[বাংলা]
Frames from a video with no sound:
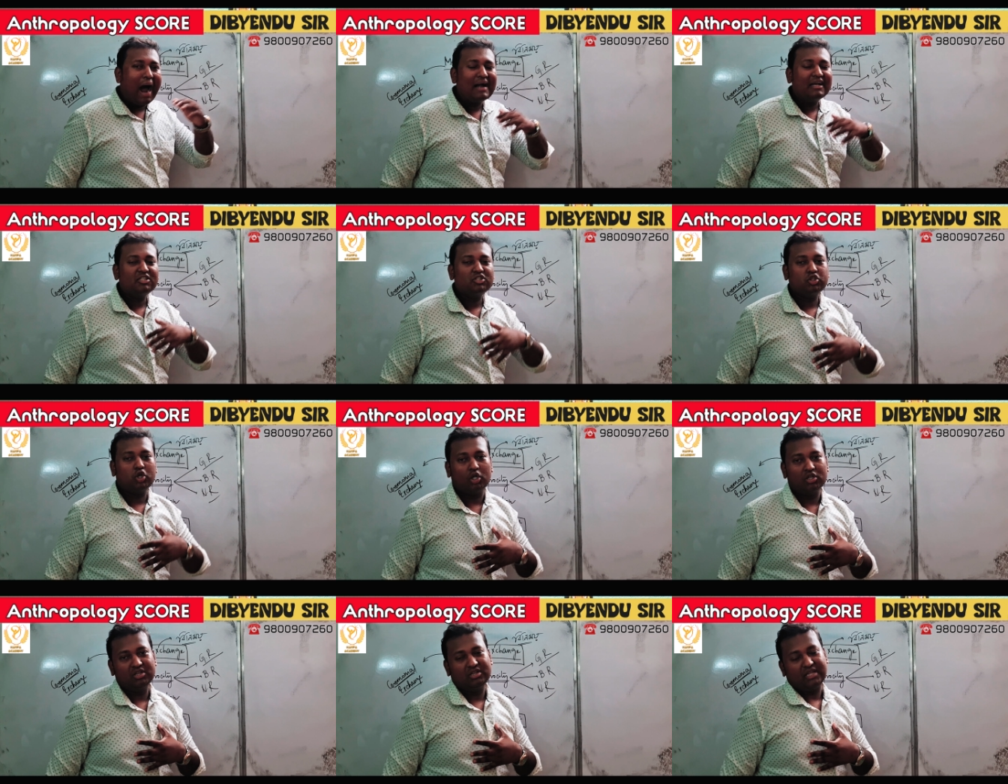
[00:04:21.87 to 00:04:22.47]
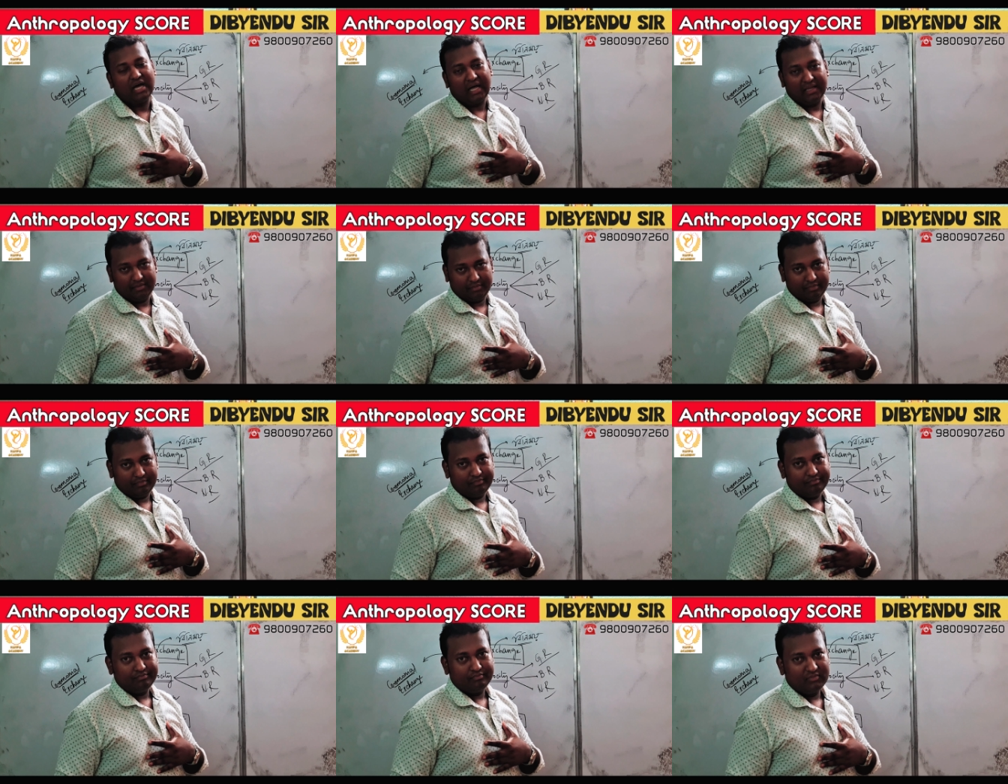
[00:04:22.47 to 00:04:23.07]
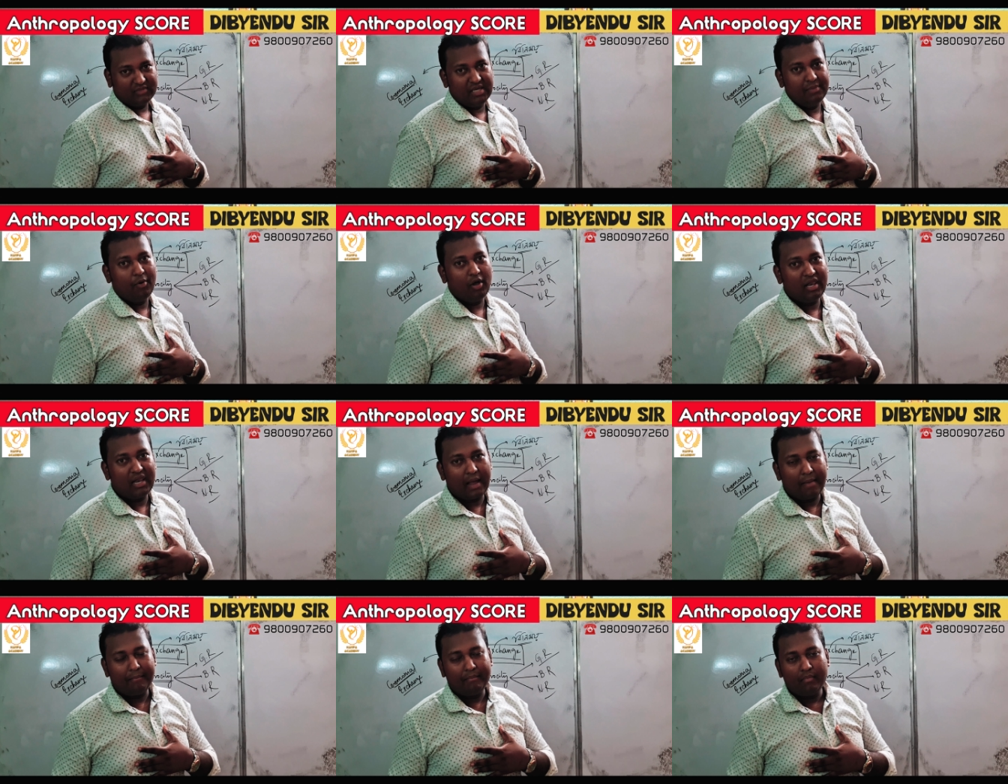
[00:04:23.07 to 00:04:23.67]
আর সন্তান কি
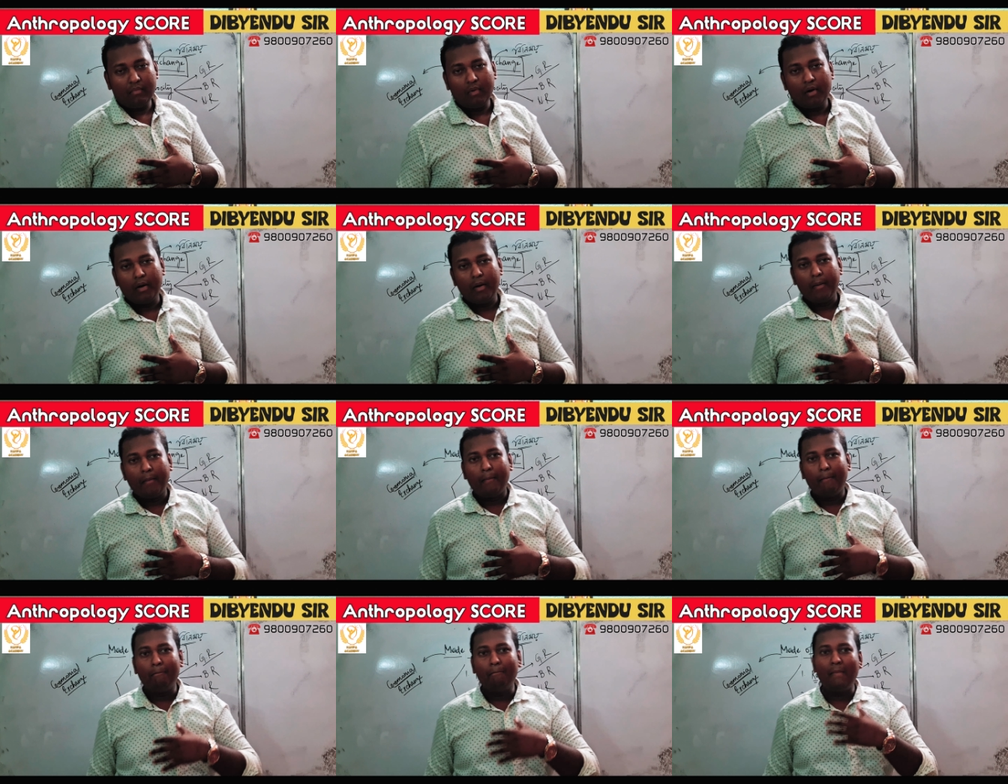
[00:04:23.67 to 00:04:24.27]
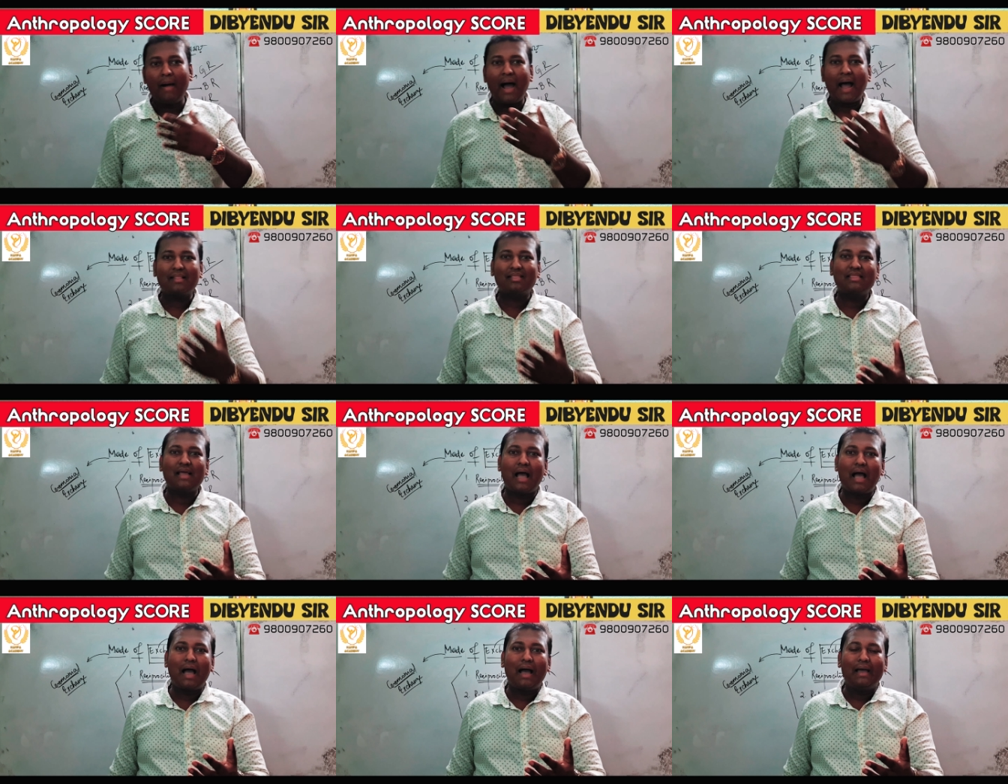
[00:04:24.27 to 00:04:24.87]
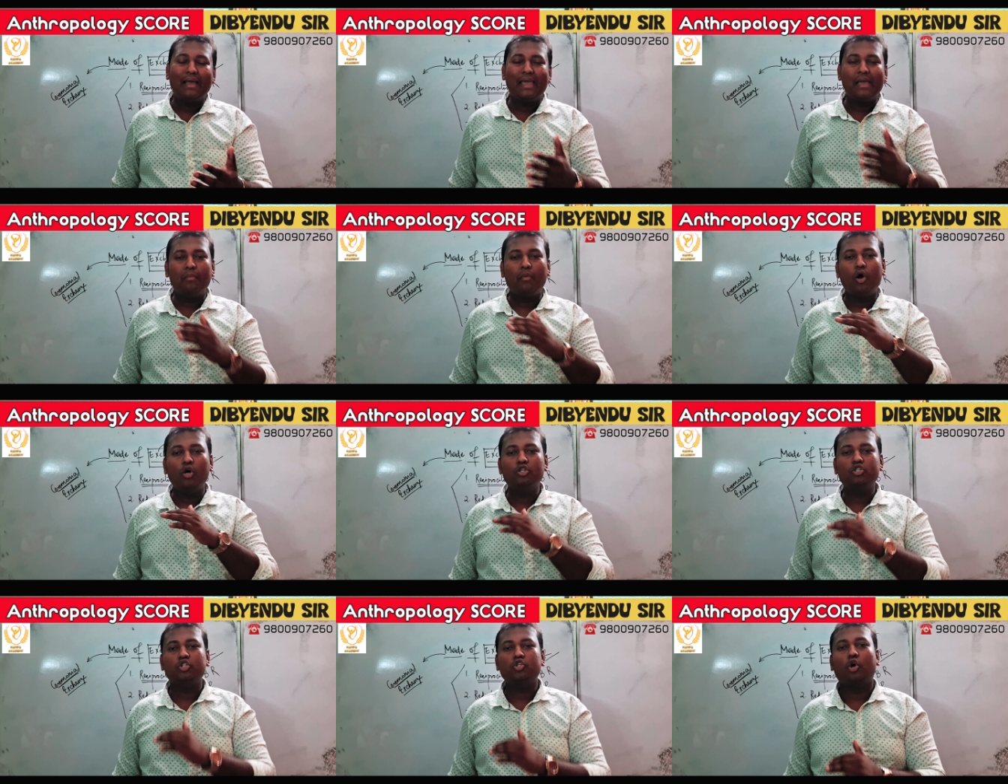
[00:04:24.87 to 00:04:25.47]
বললাম মাতা
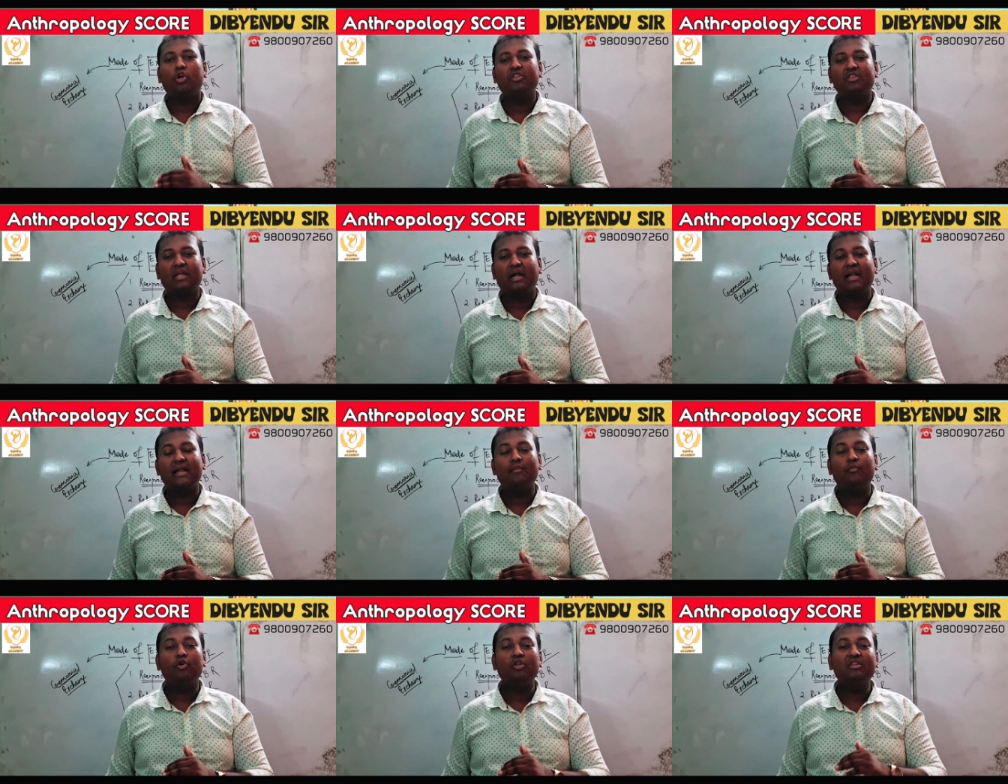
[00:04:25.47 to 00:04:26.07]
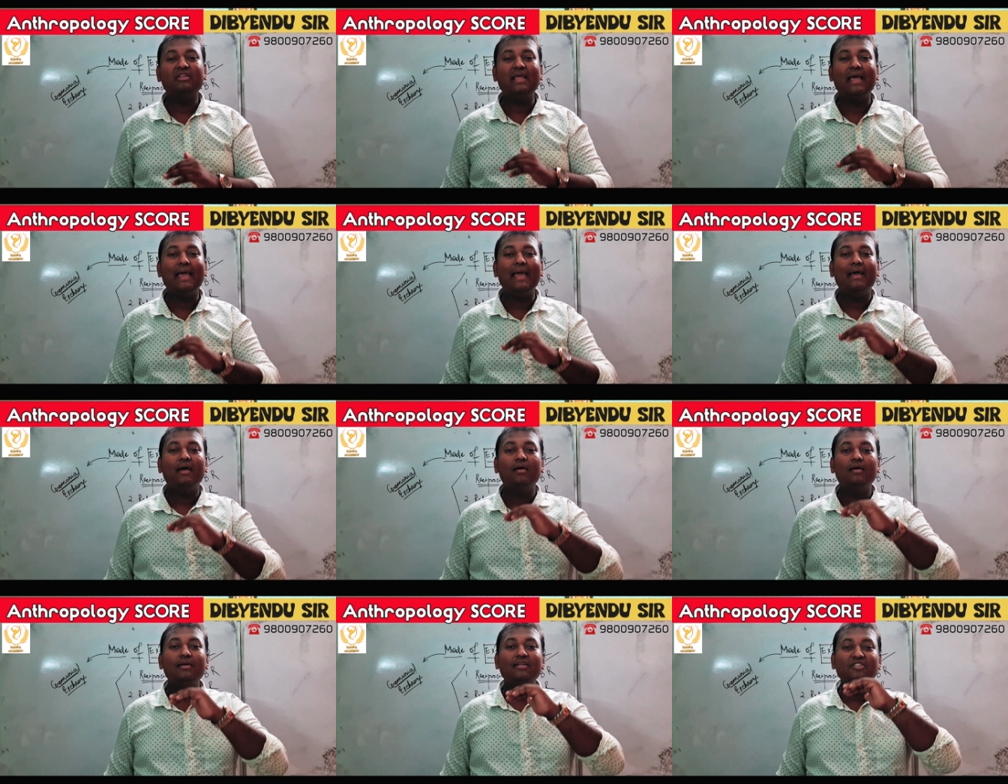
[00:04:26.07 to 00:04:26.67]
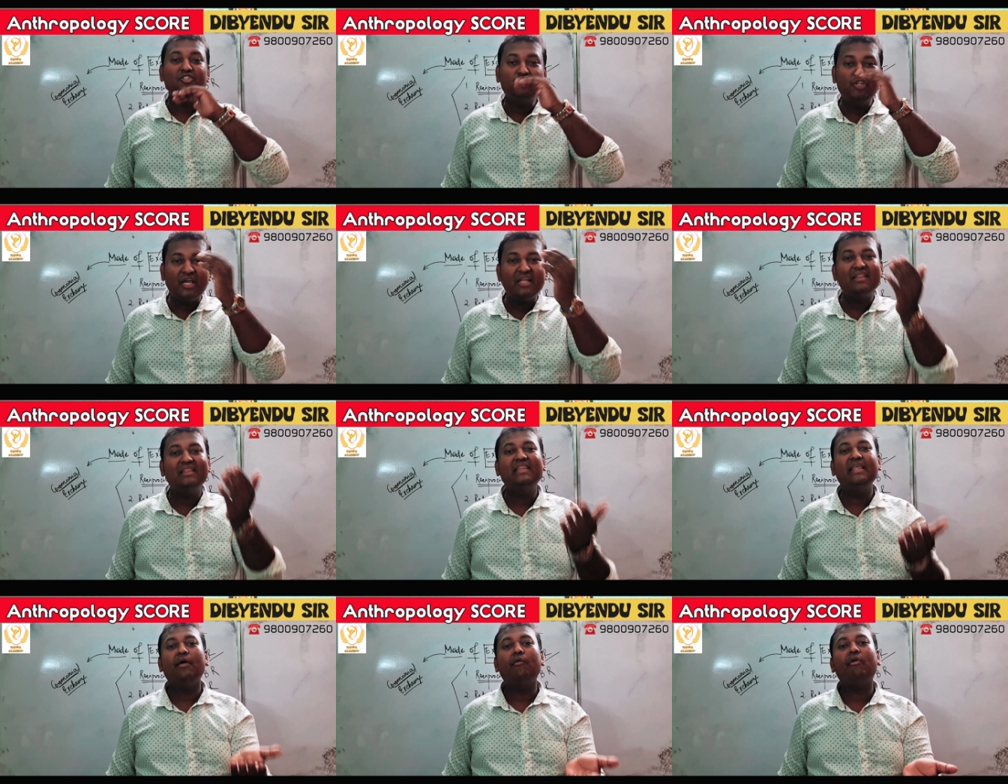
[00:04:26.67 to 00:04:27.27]
এবং সন্তানের মধ্যে যে
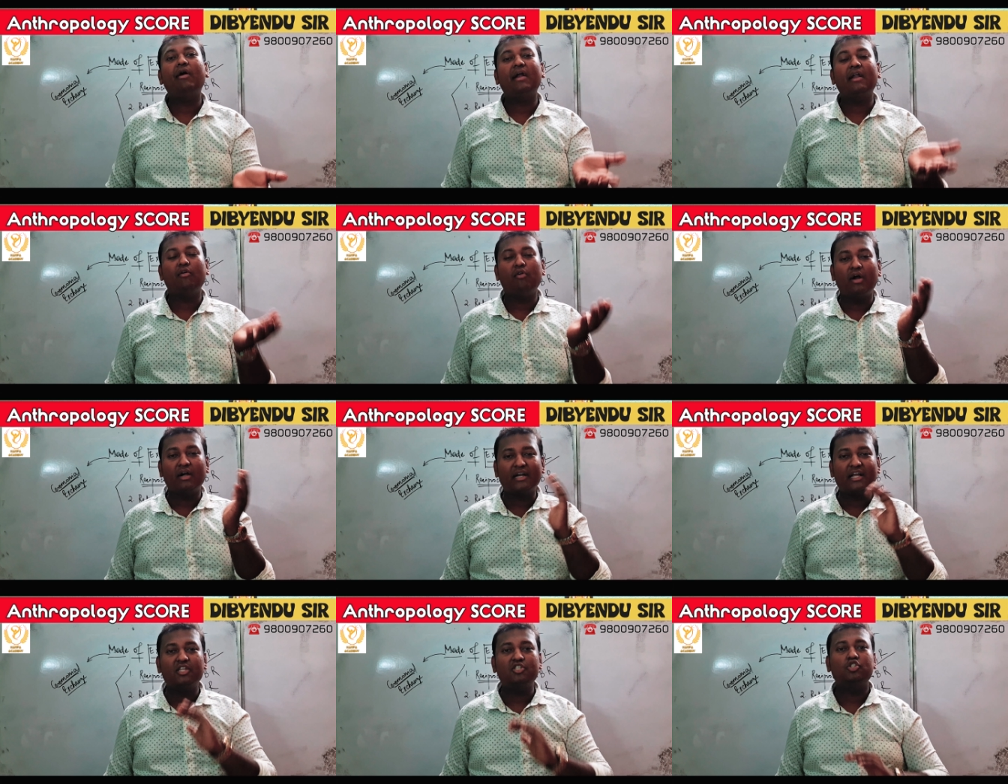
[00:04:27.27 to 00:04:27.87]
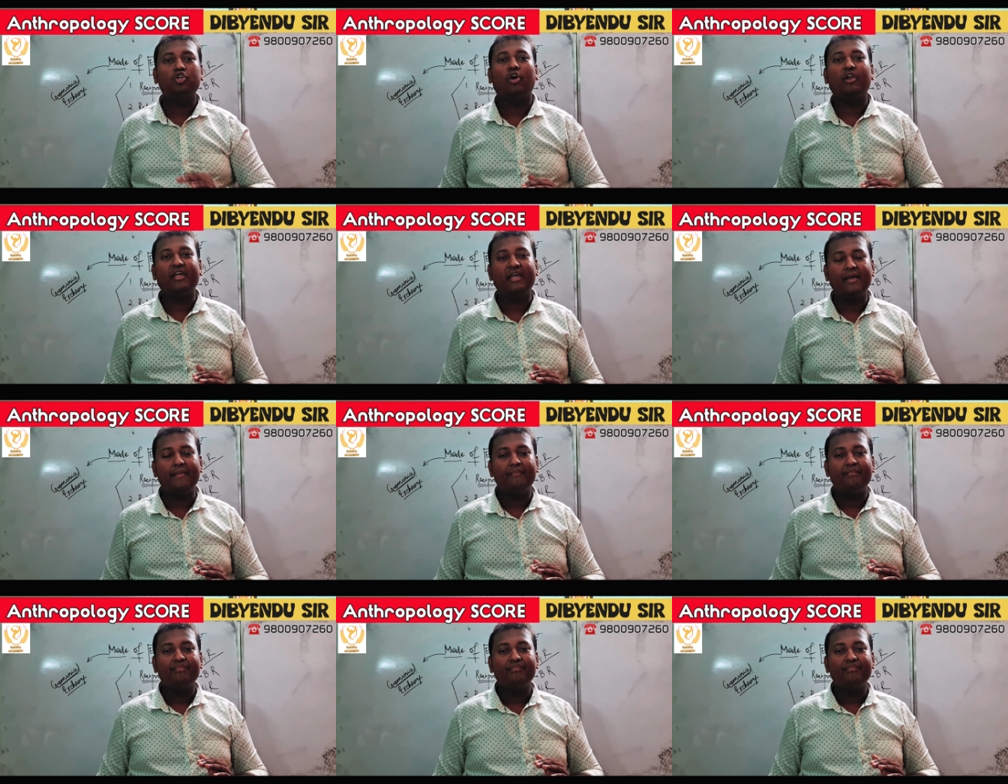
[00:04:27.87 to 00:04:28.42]
দেওয়া নেওয়াটা চলে